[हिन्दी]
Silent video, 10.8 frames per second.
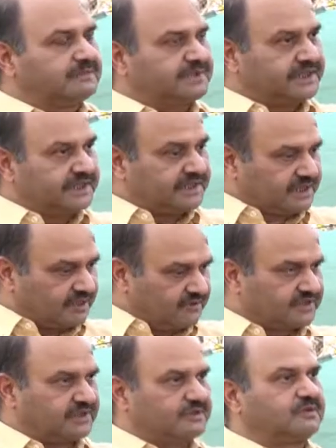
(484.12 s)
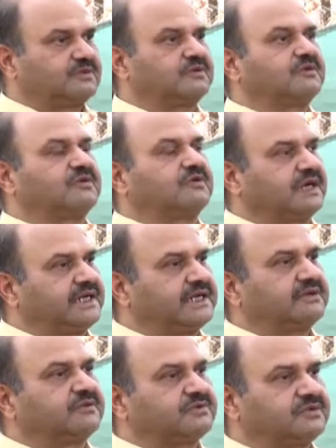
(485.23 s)
अपने नाव से लोगों को
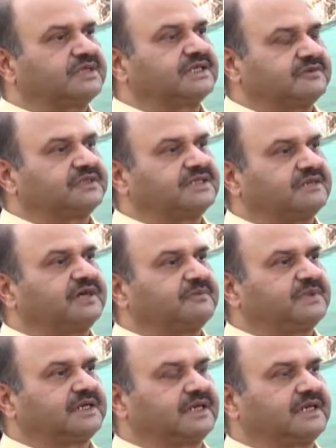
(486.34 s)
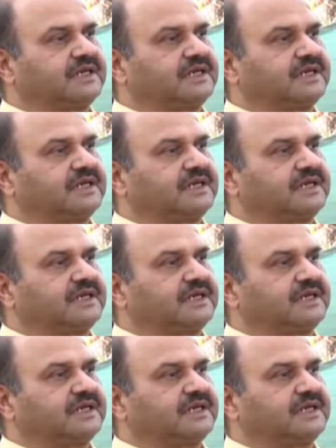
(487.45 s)
नौकायन और दूसरी गतिविधियाँ वहाँ पर करा